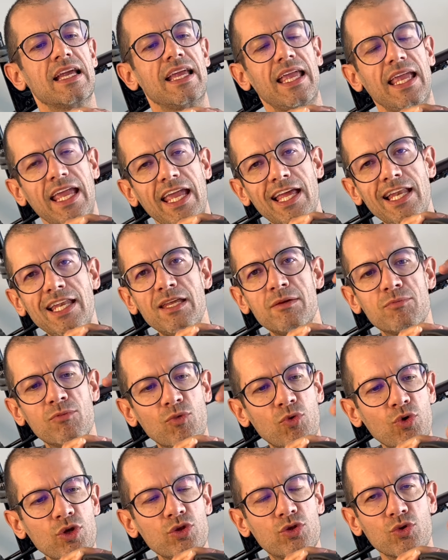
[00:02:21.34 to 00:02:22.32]
Ele
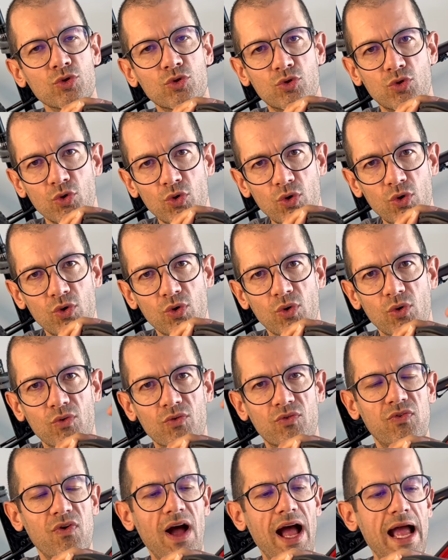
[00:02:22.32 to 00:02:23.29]
muito
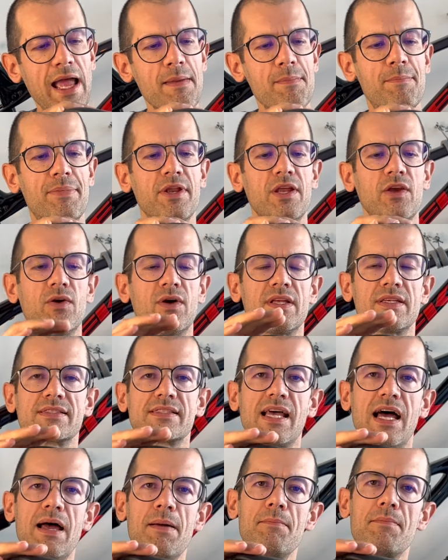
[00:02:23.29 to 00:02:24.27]
duro vai
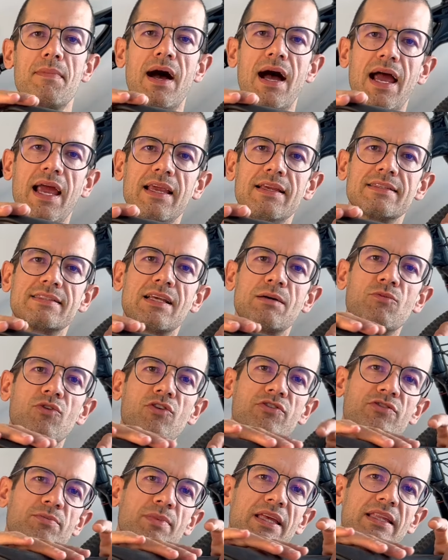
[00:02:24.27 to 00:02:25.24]
priorizar mais a
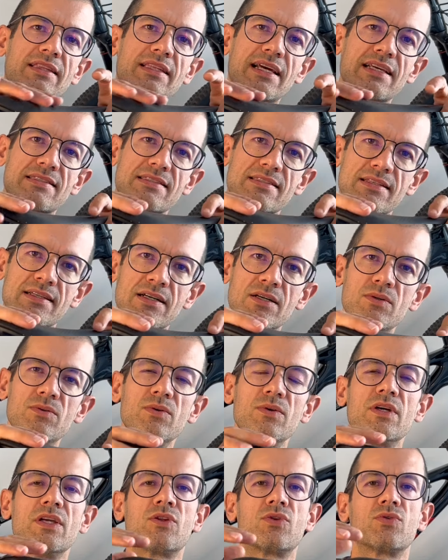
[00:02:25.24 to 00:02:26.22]

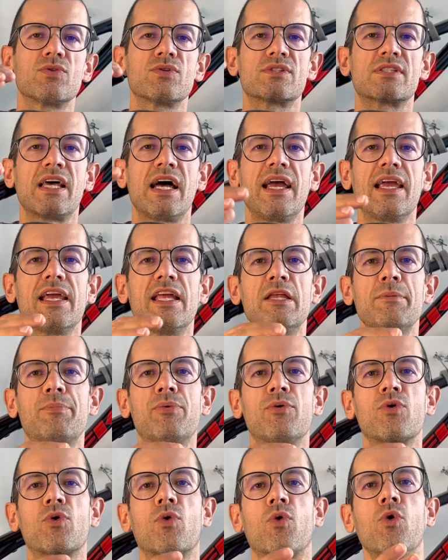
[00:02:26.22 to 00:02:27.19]
movimentação e tu usar ele
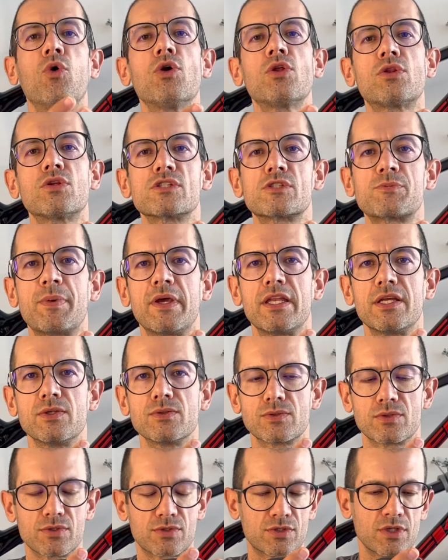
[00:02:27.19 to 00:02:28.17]
por curtos
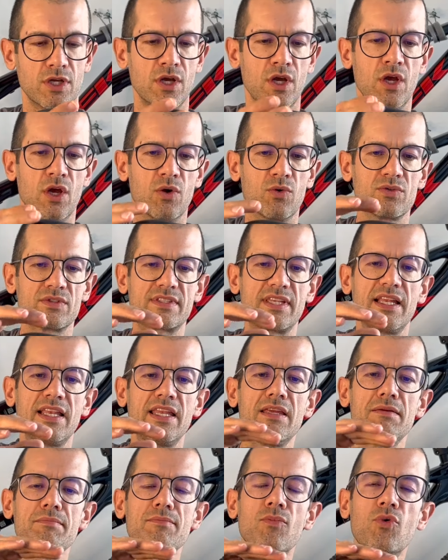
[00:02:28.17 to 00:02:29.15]
períodos. Um
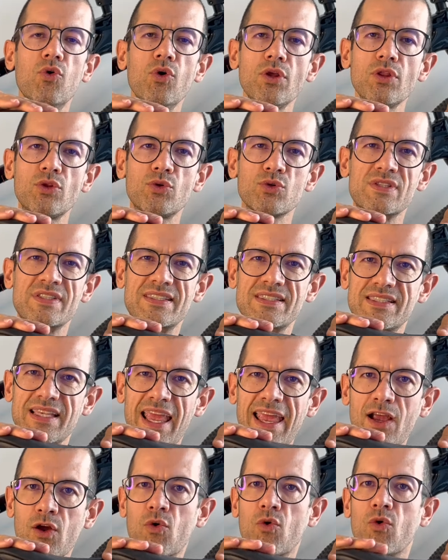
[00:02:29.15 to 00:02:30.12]
selim muito
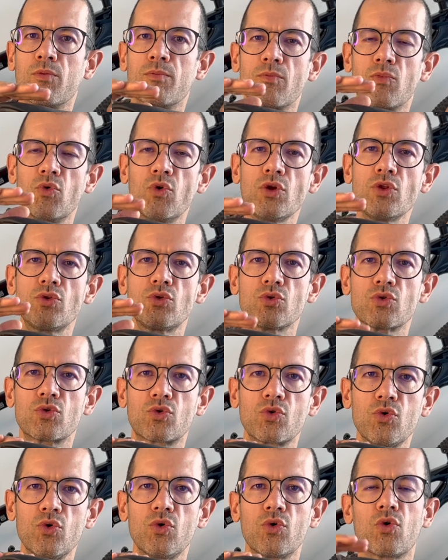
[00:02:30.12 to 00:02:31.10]
seco, muito
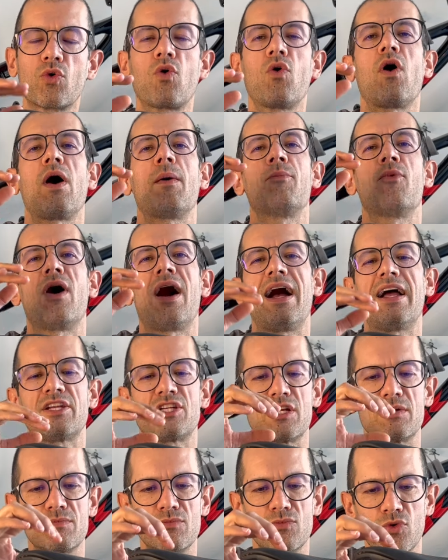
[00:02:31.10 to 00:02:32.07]
duro, com a
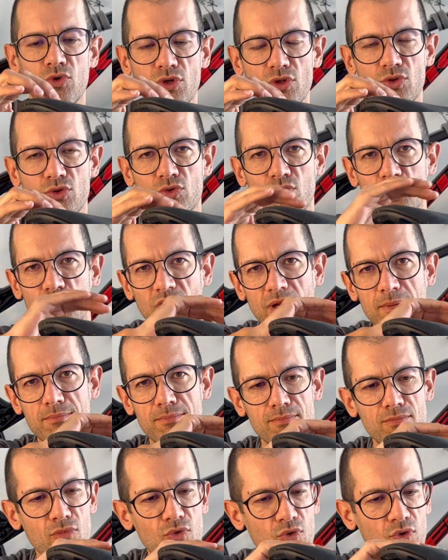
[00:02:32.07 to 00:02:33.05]
borracha muito dura,
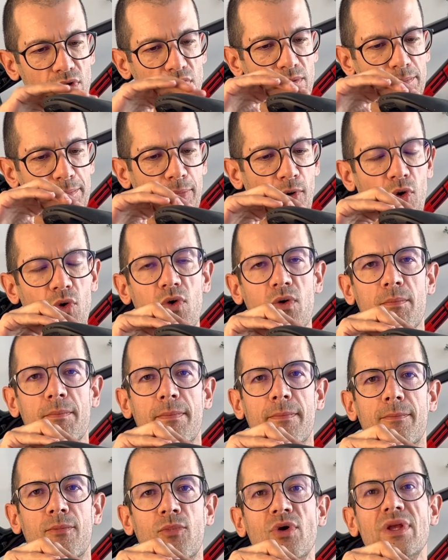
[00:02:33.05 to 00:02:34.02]
muito,
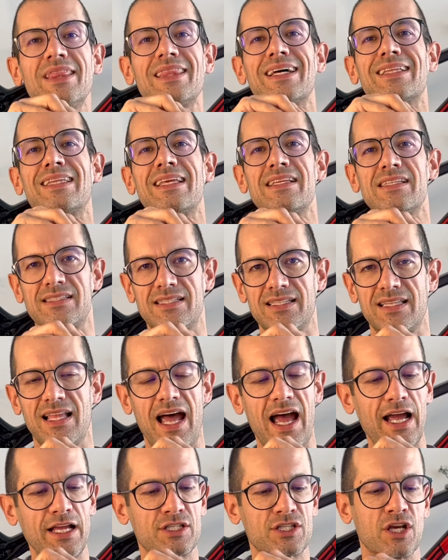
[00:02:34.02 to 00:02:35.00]
pou, muita
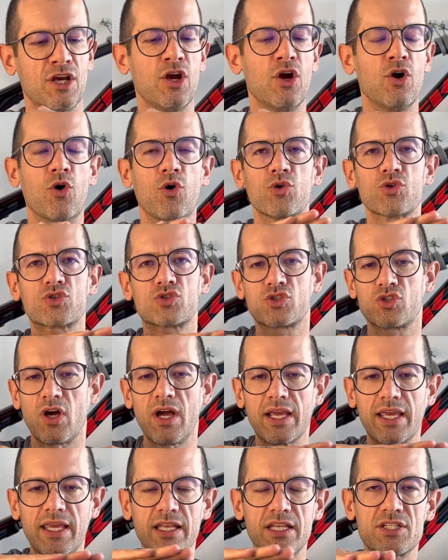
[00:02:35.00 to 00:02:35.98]
densidade, ou só
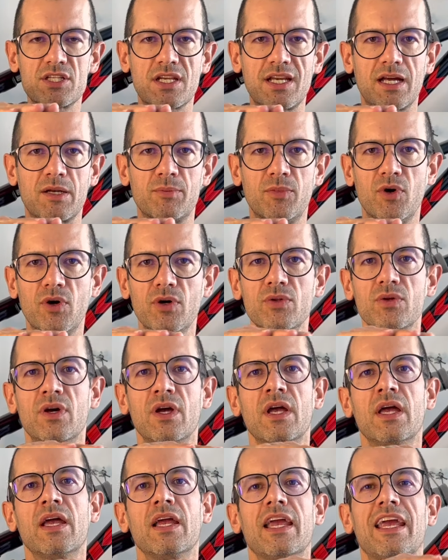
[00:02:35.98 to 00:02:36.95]
aquele de carbono,
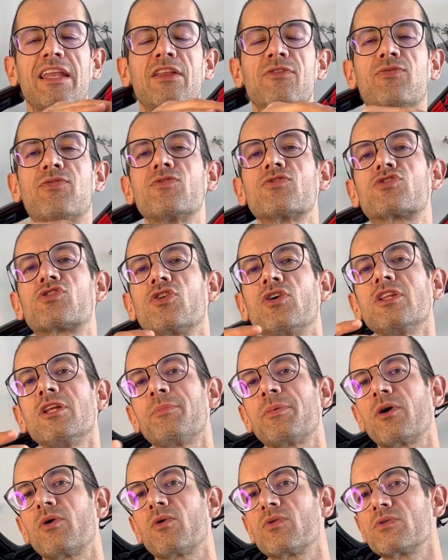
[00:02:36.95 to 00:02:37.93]
ele funciona
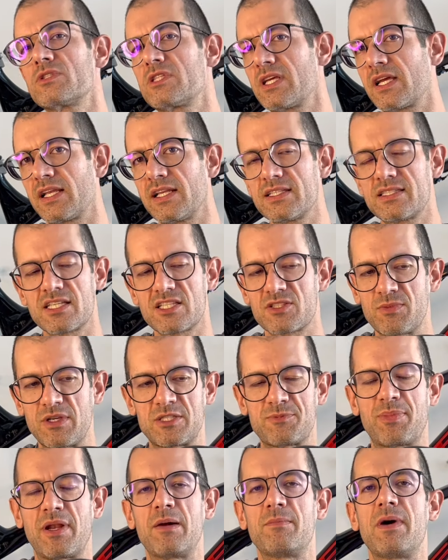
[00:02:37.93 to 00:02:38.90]
para alguns ciclistas,
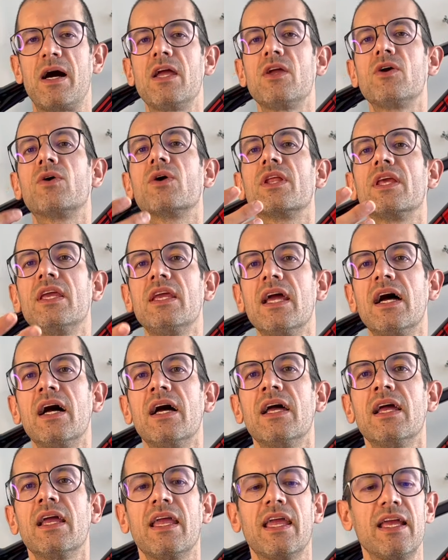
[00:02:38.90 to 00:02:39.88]
mas para a
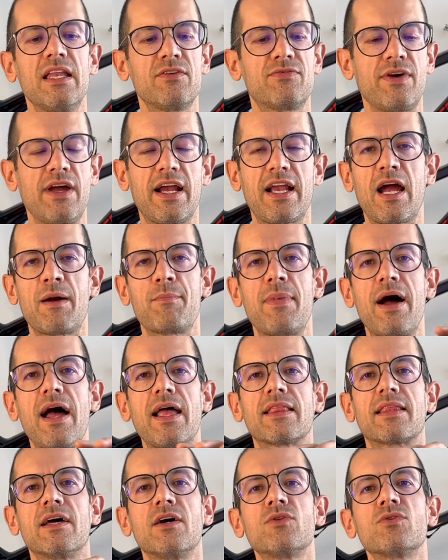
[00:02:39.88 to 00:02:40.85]
maioria ele vai
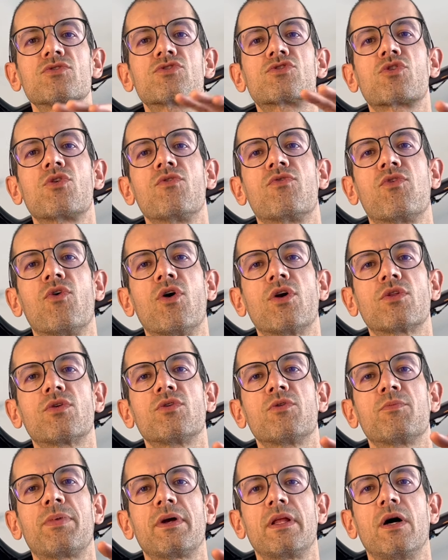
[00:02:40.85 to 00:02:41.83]
acabar dando um desconforto
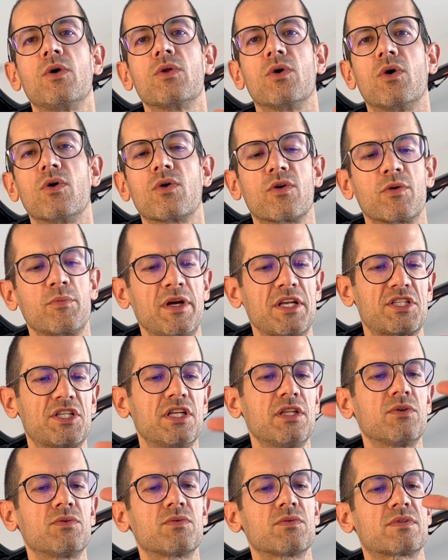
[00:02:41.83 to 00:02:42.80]
no pedal longo.
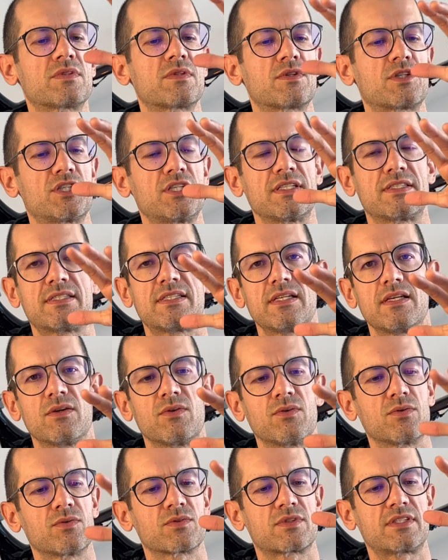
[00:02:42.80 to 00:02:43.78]
Imagina um, X,
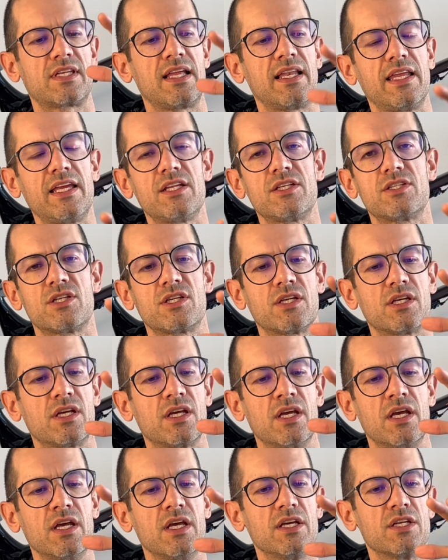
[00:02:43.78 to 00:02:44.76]
um selim
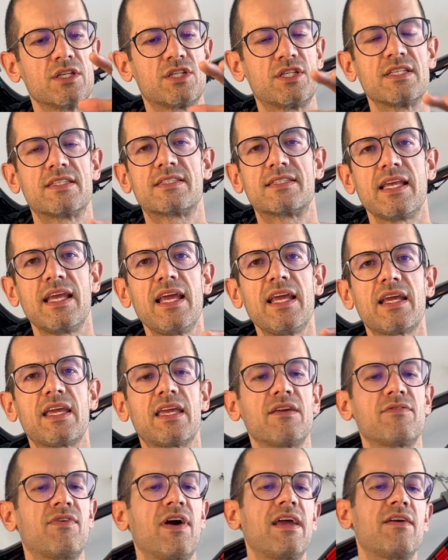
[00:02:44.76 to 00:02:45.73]
de XC
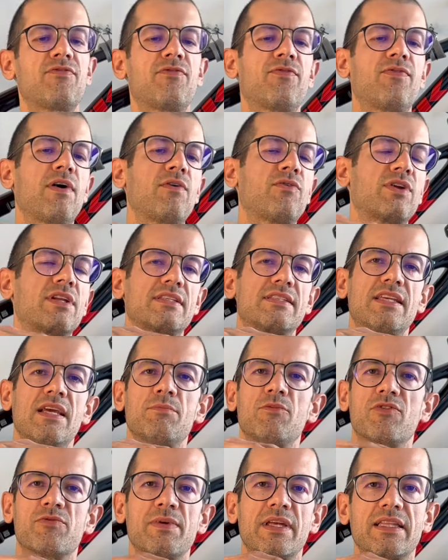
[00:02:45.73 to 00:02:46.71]
que vai favorecer a
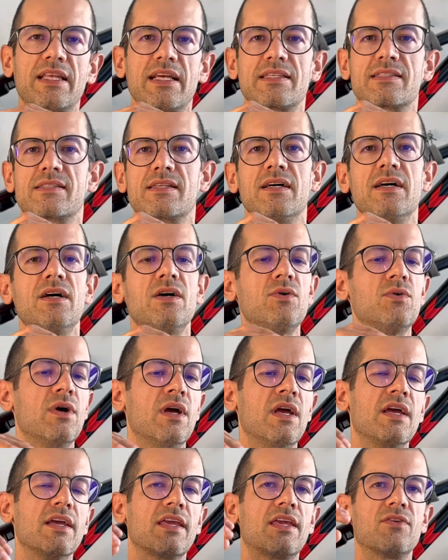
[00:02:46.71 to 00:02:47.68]

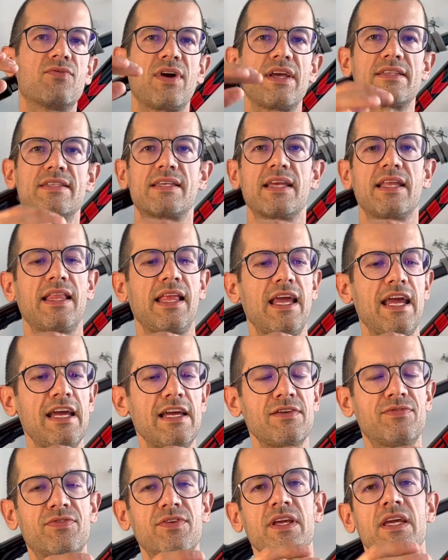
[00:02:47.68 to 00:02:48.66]
movimentação, que vai ser
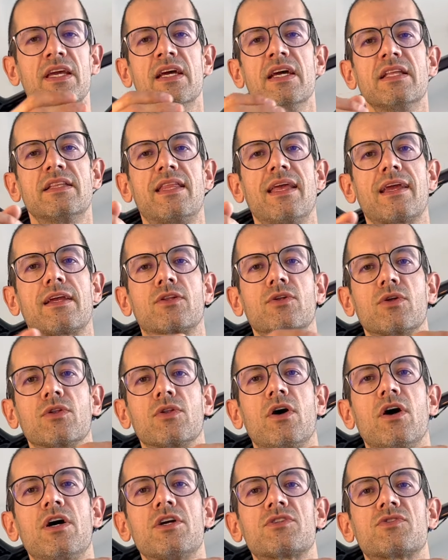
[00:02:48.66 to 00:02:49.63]
leve,
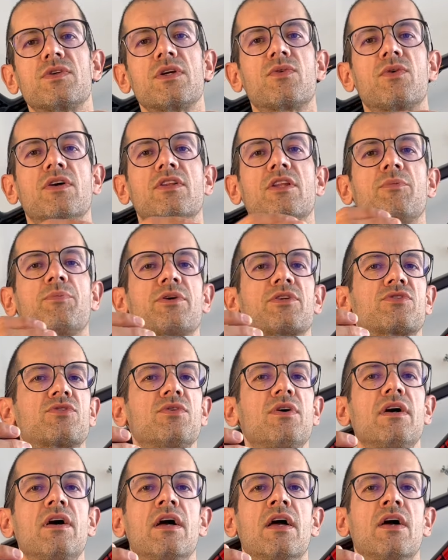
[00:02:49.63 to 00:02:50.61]
tecnológico, enquanto a
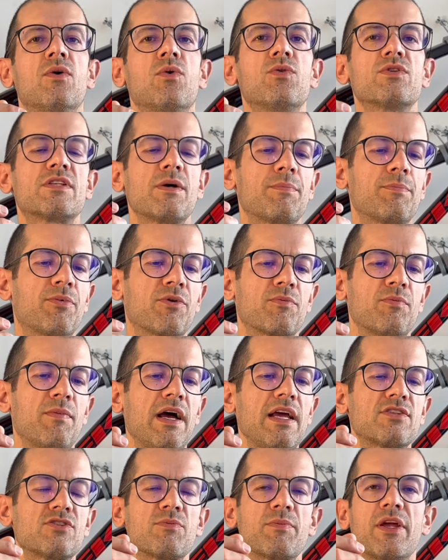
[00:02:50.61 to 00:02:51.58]
pessoa usa por
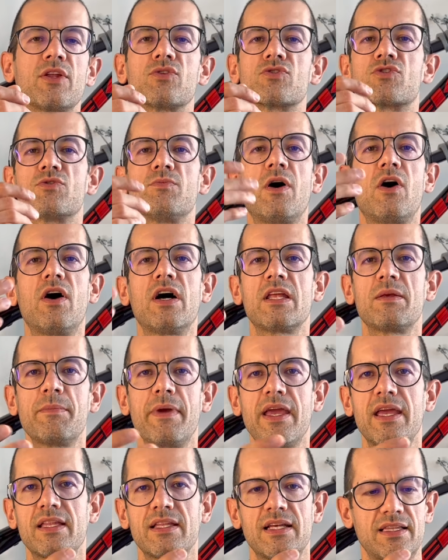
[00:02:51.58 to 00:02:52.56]
mais ou menos uma hora e
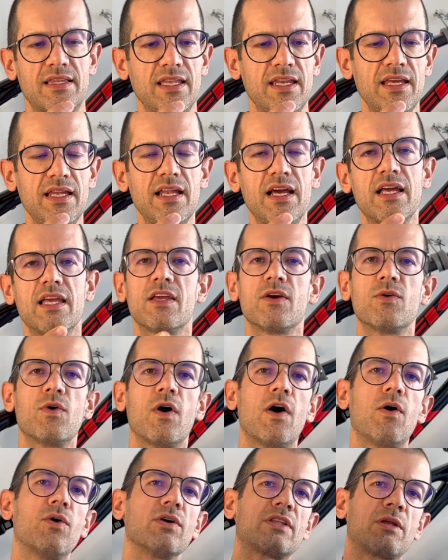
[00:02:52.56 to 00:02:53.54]
meia na trilha e a
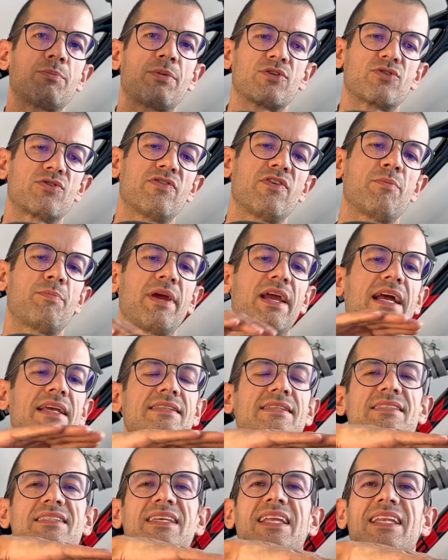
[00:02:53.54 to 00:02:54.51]
outra pessoa vai pegar
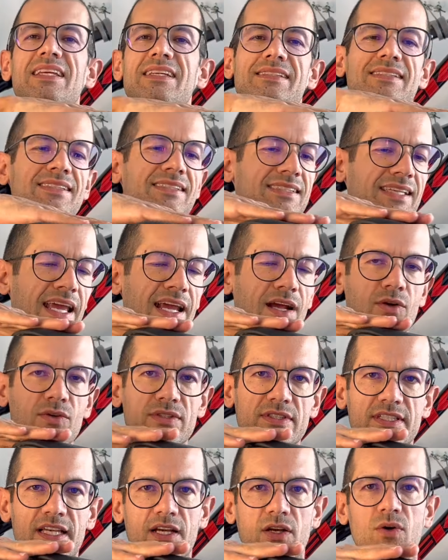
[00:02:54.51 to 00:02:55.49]
esse selim seco,
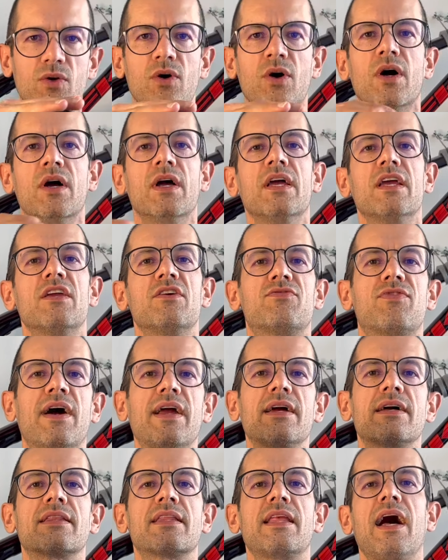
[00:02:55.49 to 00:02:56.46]
seco, e
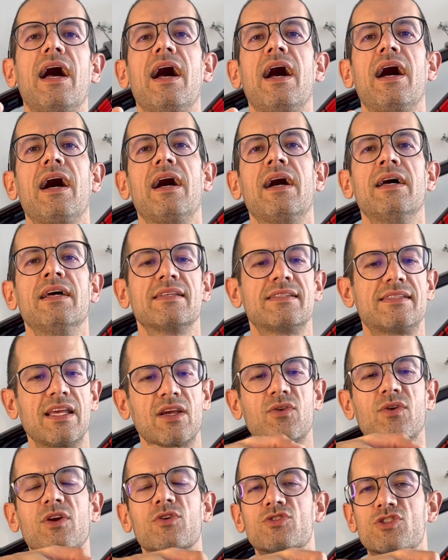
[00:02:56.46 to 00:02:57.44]
vai andar,
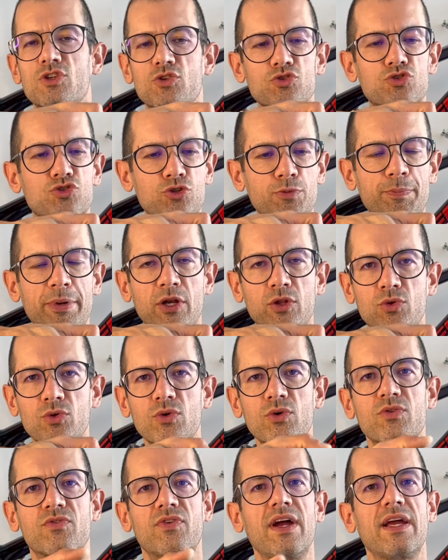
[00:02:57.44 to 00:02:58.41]
seco é que eu digo super
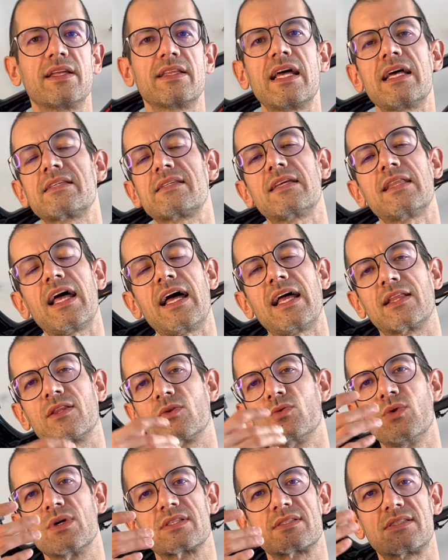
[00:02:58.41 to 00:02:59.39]
duro, vai andar, sei lá,
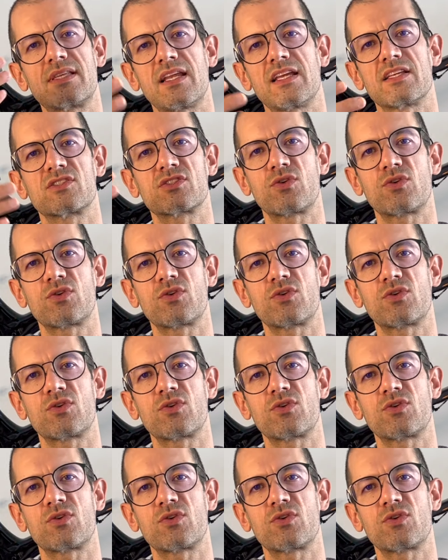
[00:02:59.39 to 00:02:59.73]
duas, três,